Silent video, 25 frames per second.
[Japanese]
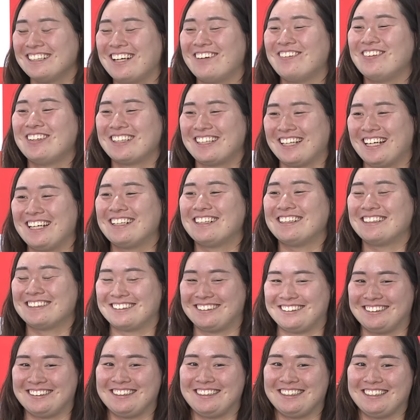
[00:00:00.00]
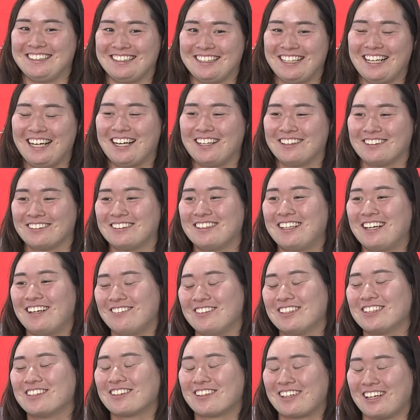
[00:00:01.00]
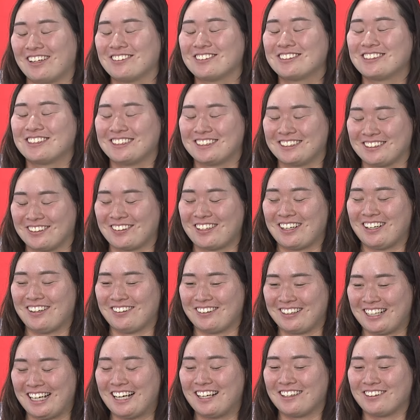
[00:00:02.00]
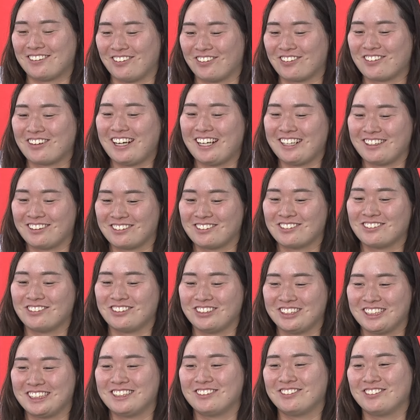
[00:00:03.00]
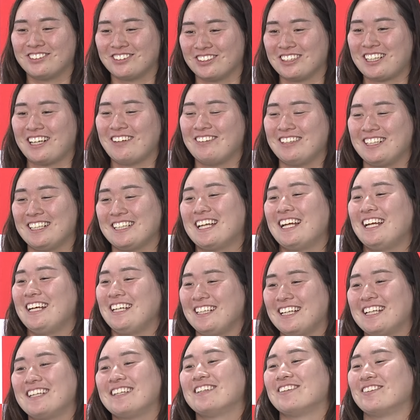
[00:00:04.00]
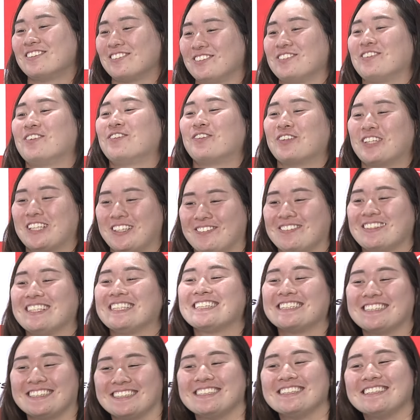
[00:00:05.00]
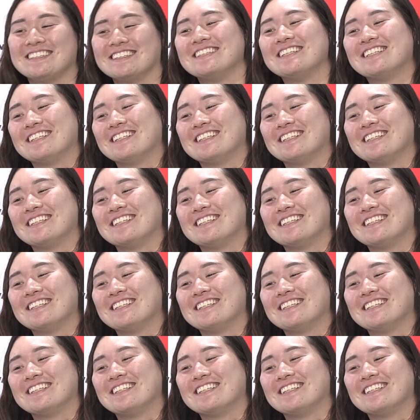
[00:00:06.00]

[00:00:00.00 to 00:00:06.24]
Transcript: 食べたいですしあのラーメンとかお寿司とかあの北海道の美味しいものを食べれたらいいなっていうふうに思ってます。